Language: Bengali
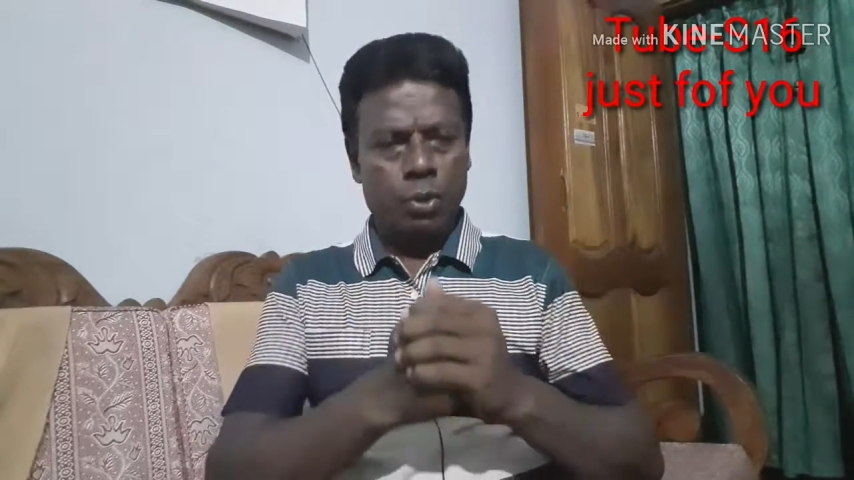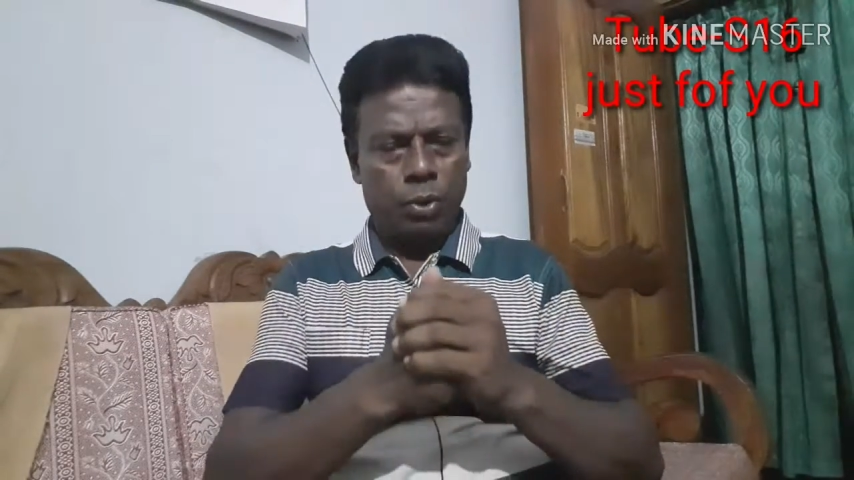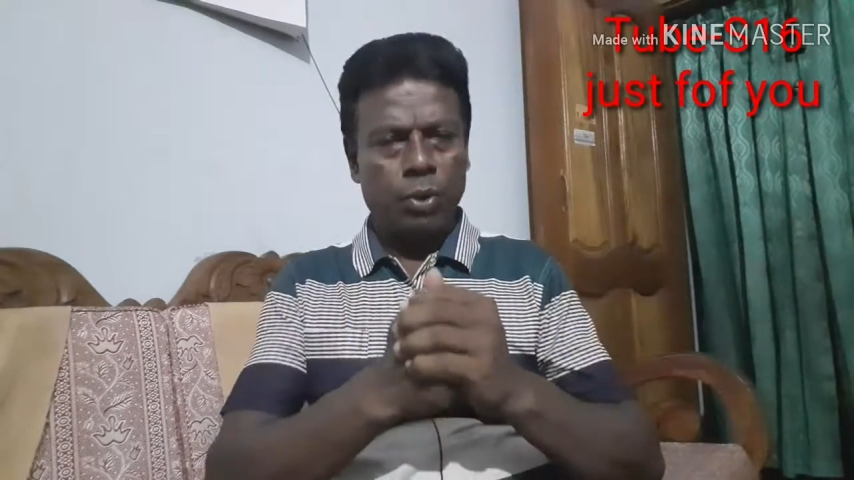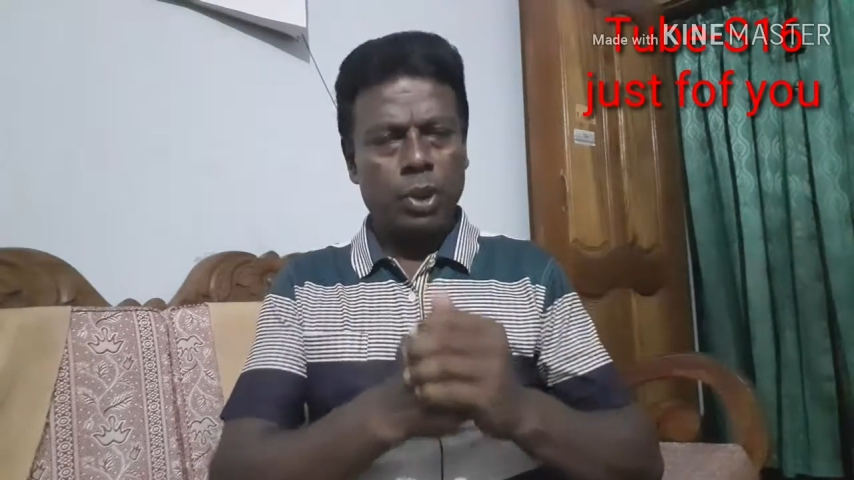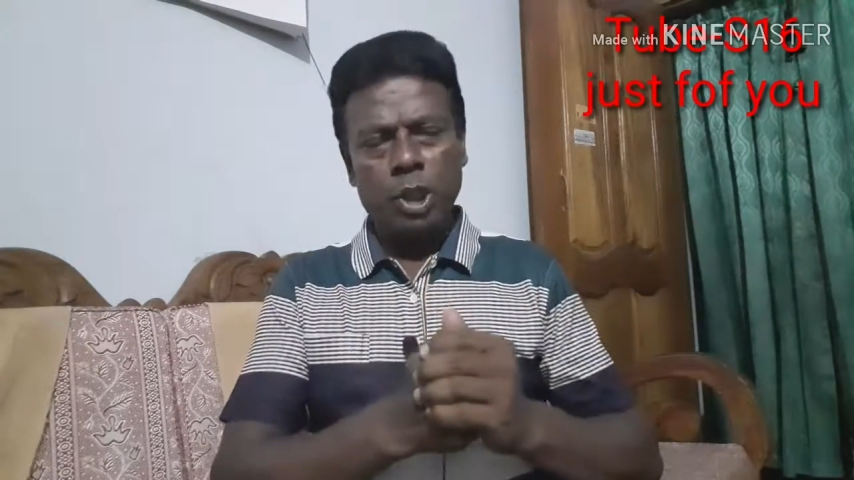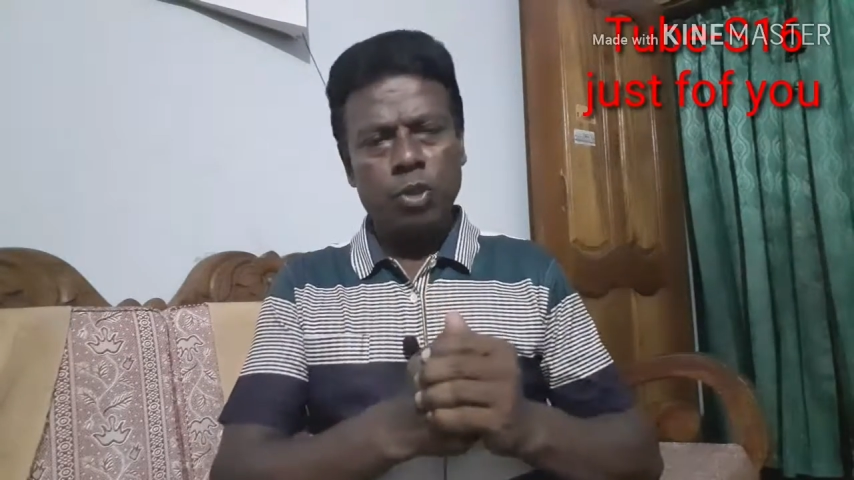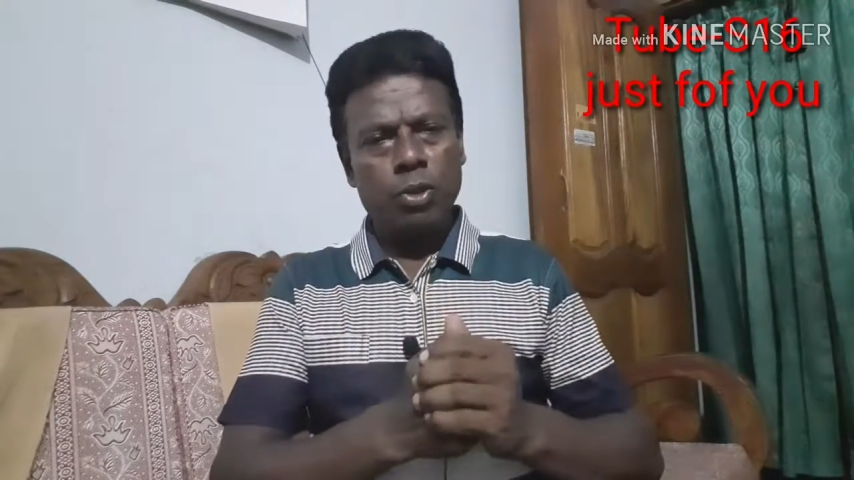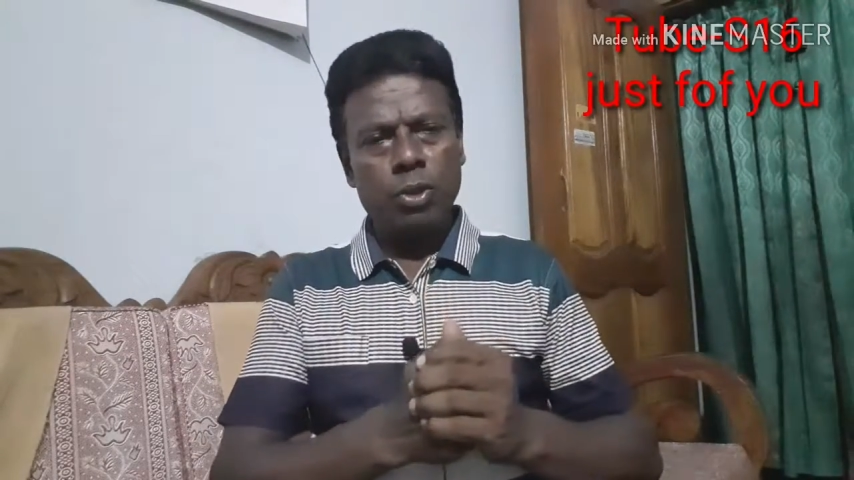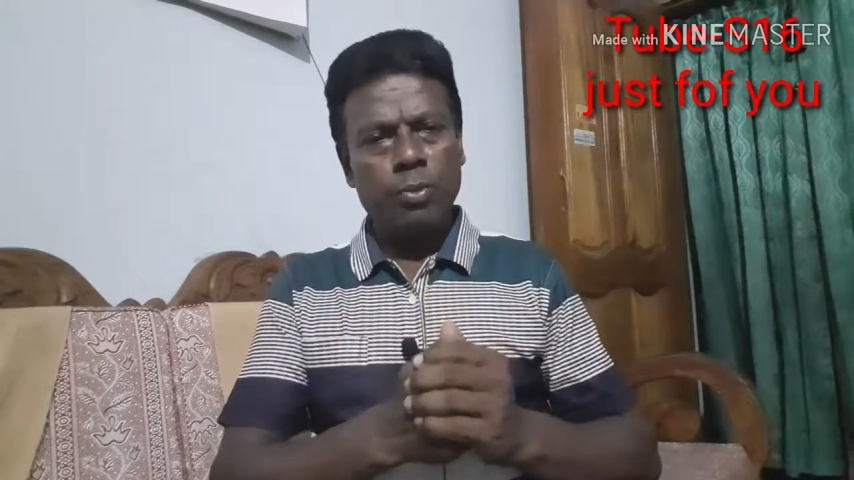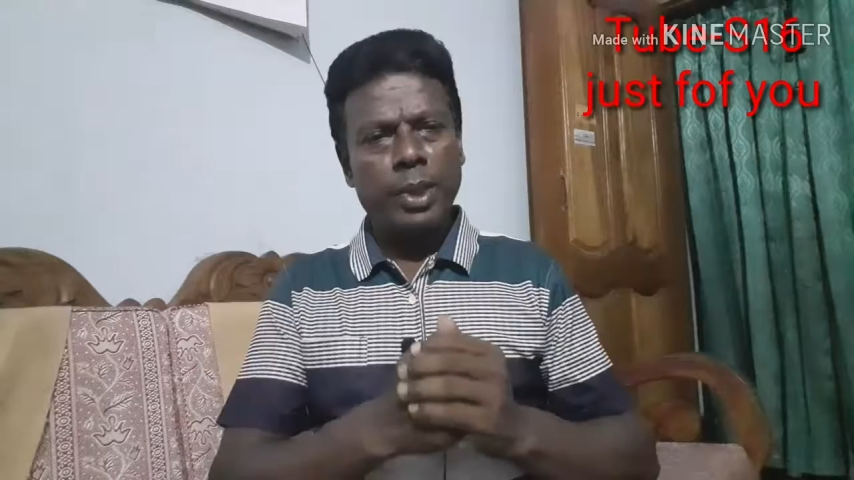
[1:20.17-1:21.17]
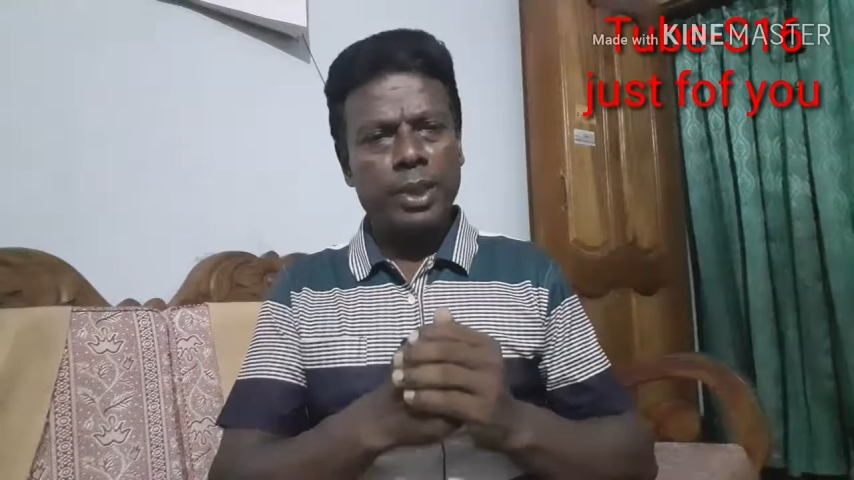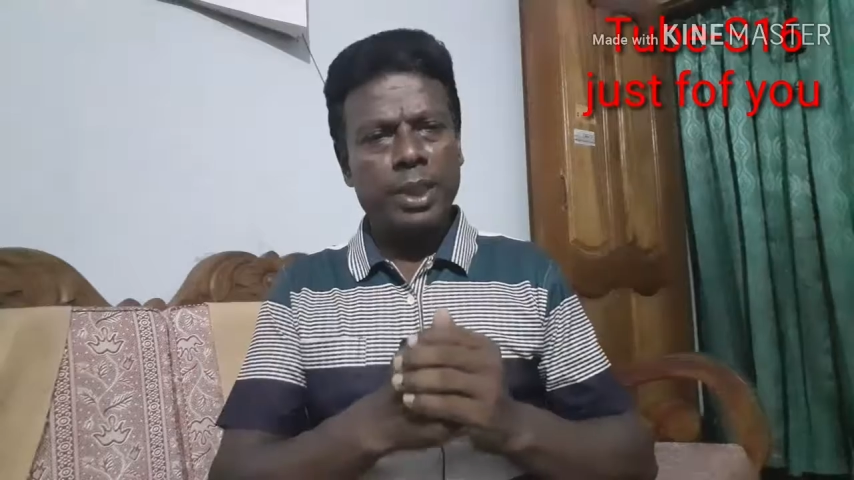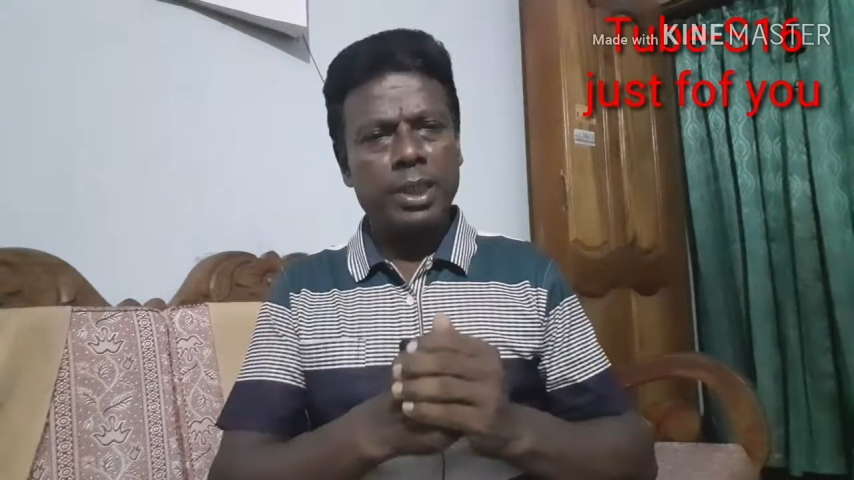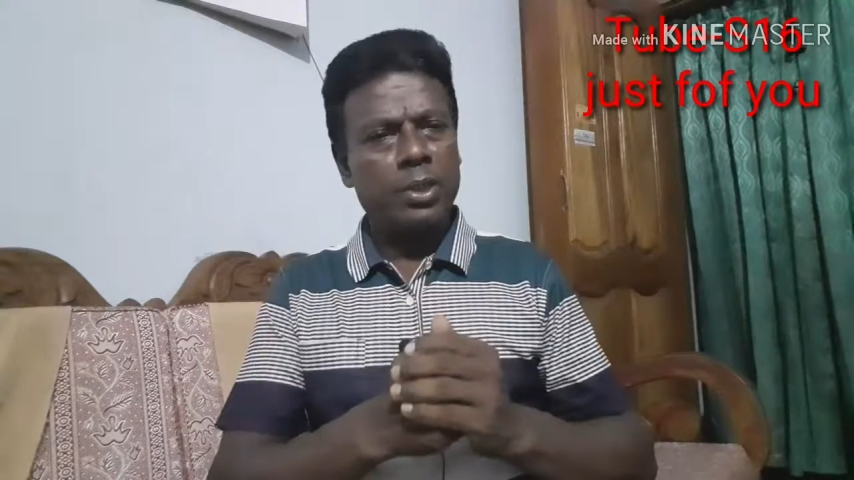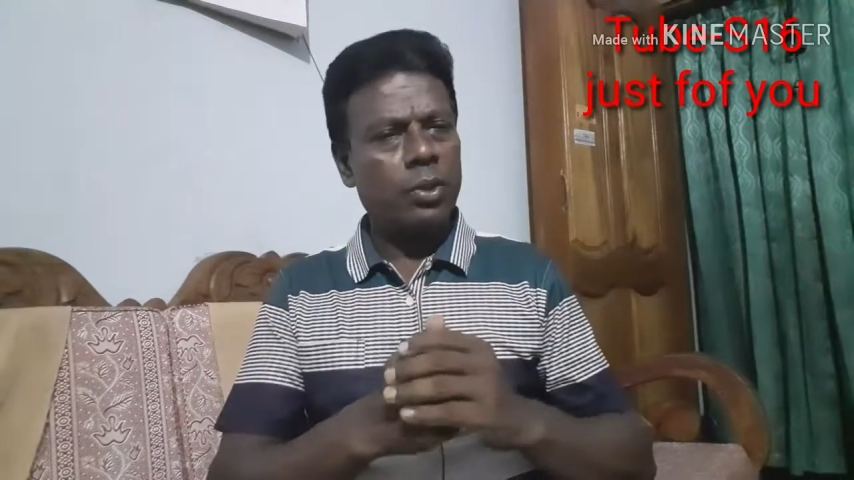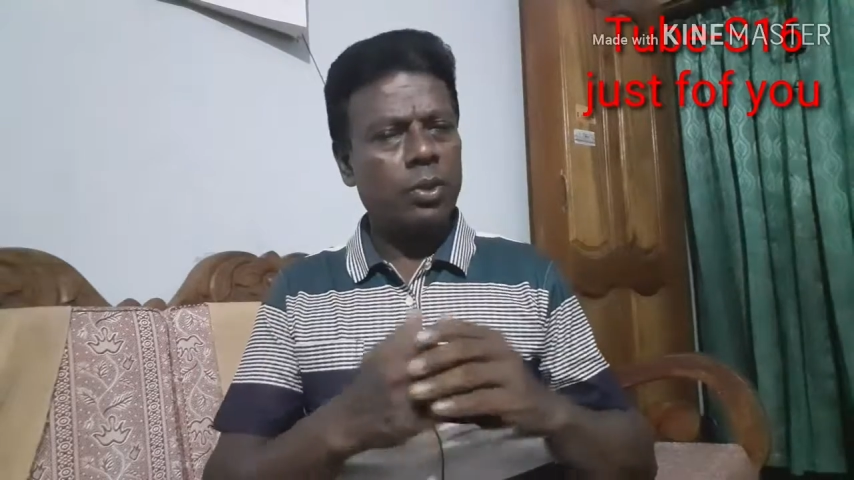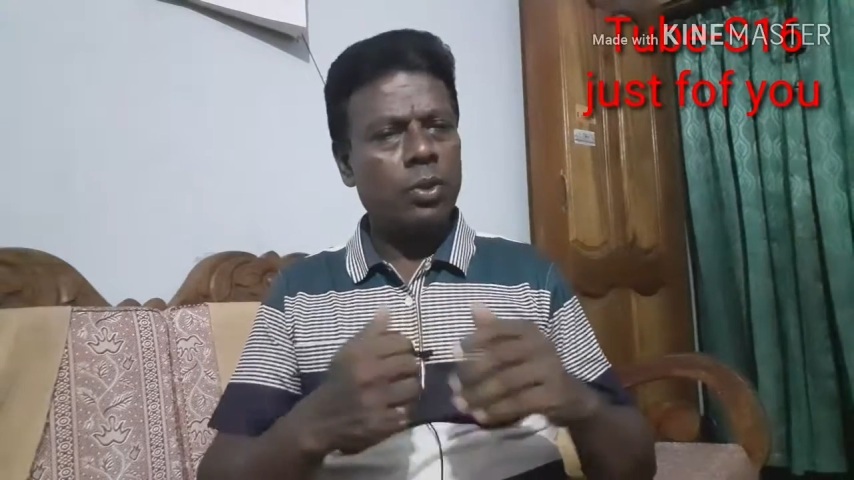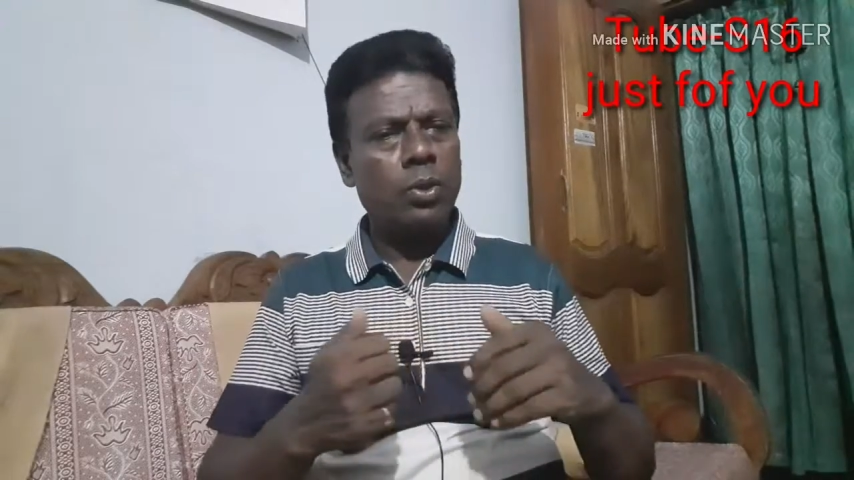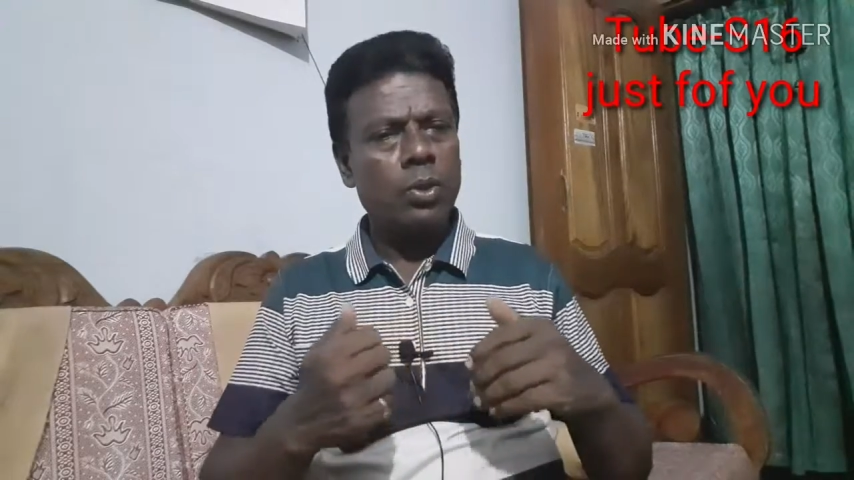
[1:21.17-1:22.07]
ছোট ইউটিউবারদের জন্য